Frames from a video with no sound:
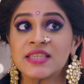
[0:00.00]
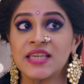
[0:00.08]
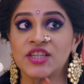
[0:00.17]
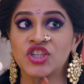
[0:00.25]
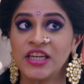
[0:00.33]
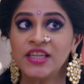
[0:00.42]

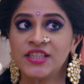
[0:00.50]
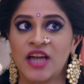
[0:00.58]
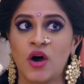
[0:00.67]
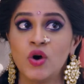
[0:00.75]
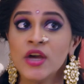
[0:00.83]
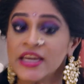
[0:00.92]
بتطلعي من
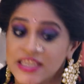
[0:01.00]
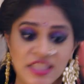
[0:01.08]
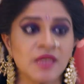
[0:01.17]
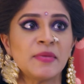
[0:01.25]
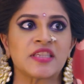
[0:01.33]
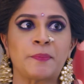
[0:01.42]
هون
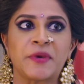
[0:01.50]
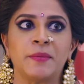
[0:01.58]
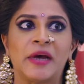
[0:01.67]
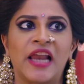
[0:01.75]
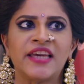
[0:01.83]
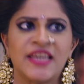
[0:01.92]
هيك بيكون
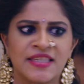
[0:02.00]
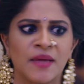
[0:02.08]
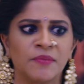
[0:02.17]
احسن للكل